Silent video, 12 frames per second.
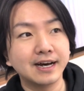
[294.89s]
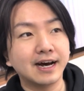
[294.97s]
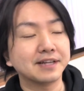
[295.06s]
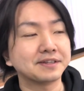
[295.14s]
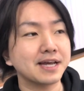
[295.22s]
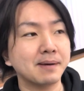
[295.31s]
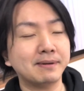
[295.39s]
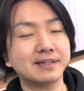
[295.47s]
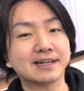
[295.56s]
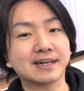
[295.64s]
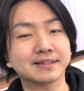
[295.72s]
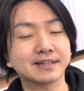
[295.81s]
あの、山
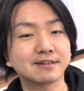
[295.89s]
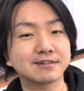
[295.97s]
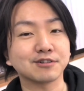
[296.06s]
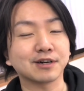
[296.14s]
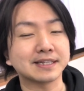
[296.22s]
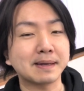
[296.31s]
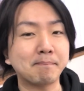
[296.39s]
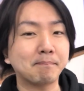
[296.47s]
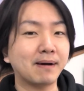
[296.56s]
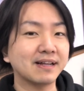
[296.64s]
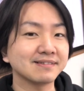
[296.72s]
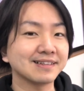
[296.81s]
で買ってくるのが鉄
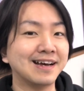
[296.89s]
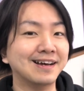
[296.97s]
板。